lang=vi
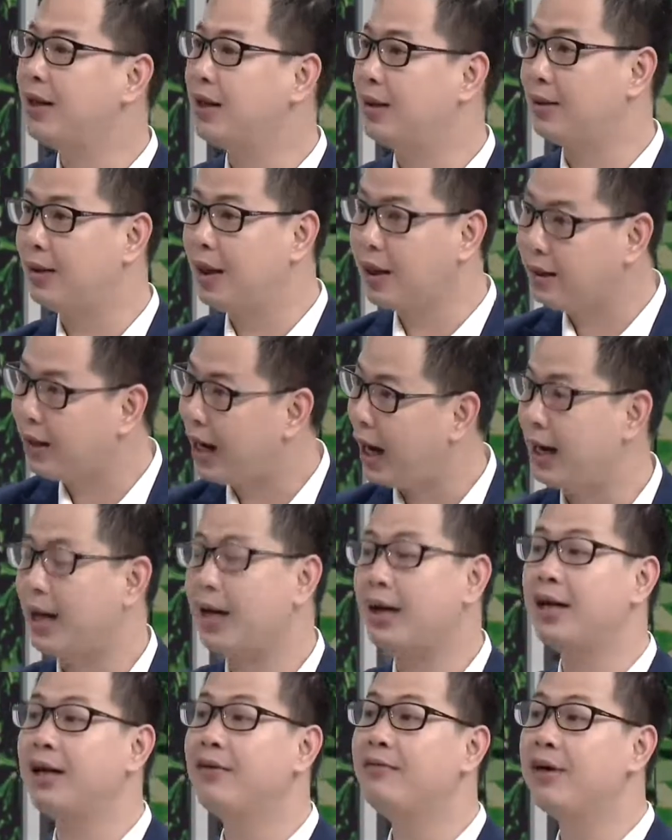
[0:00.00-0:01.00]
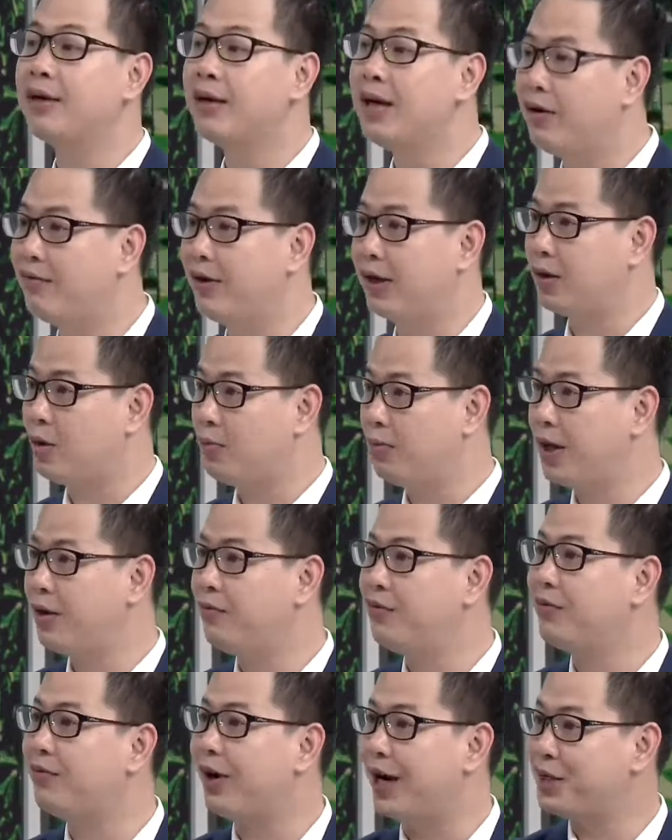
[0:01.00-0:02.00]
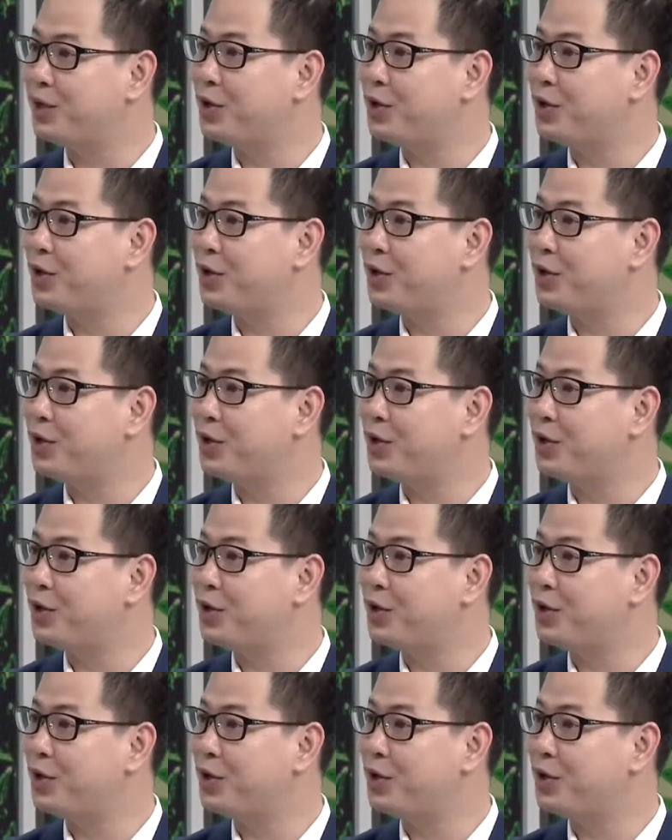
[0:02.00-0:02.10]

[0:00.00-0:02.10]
thì tất cả các lĩnh vực đều phải thông minh vì vậy